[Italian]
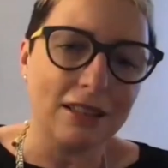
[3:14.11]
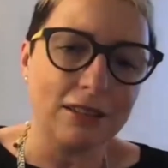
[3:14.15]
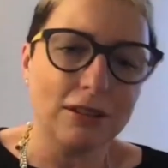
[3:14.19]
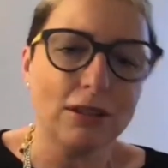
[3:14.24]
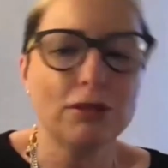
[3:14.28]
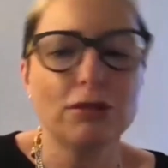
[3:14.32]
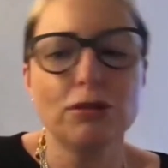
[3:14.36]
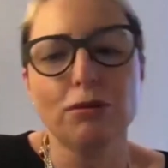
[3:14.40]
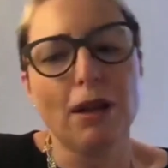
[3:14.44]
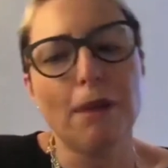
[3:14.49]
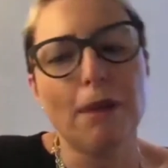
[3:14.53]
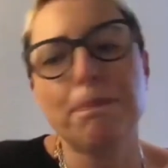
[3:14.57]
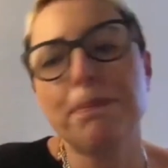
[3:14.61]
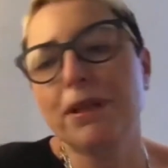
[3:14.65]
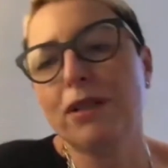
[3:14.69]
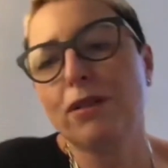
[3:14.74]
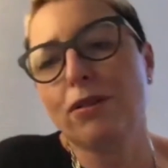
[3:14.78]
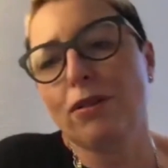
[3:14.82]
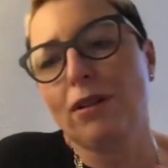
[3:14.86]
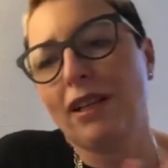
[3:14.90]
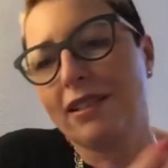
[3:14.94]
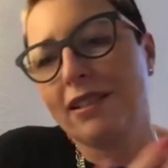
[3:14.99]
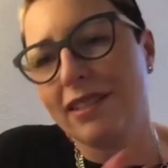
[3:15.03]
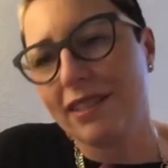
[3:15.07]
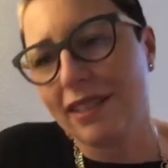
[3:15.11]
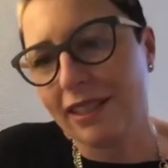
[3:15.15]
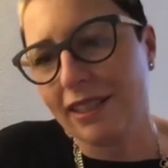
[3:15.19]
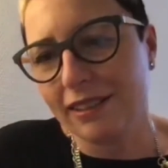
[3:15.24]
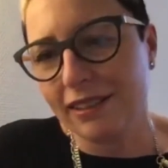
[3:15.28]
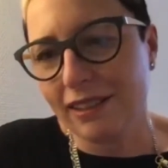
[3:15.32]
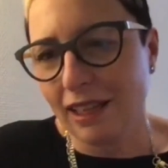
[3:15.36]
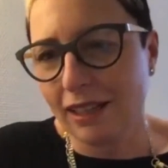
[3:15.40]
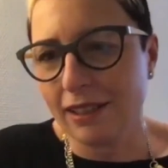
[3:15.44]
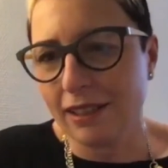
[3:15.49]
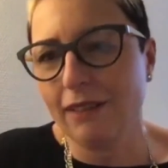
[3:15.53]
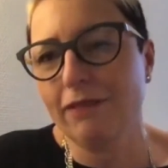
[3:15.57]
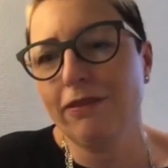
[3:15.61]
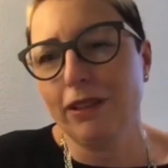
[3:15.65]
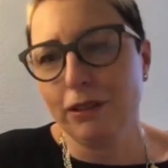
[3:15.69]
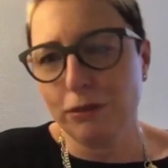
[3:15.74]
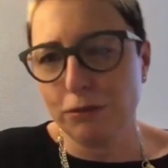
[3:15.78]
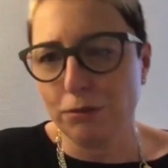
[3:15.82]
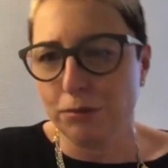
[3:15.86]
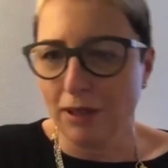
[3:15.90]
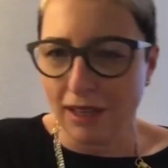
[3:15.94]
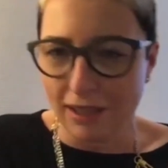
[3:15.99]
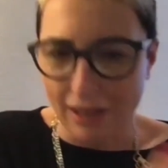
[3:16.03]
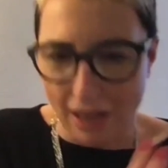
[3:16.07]
non di una piccola azienda che ha
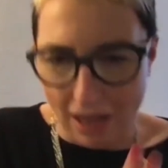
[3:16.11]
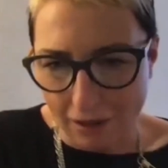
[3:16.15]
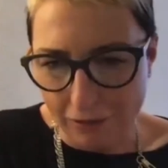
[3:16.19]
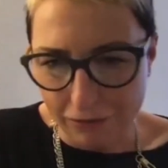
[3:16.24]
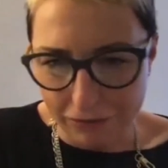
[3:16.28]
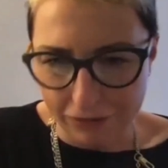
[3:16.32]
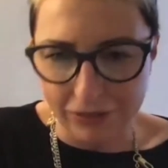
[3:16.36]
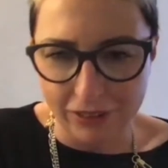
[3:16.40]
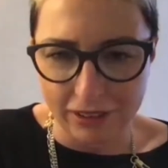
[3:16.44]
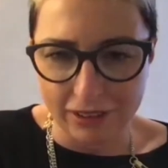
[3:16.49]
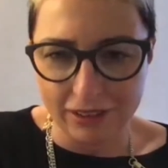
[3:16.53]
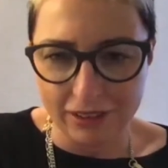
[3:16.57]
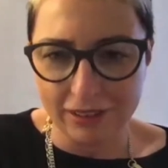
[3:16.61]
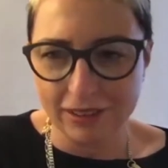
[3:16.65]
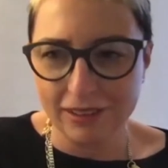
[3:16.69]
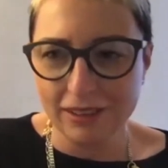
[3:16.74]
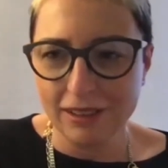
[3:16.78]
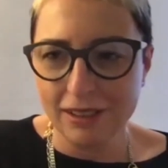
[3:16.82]
fatto una gaffa.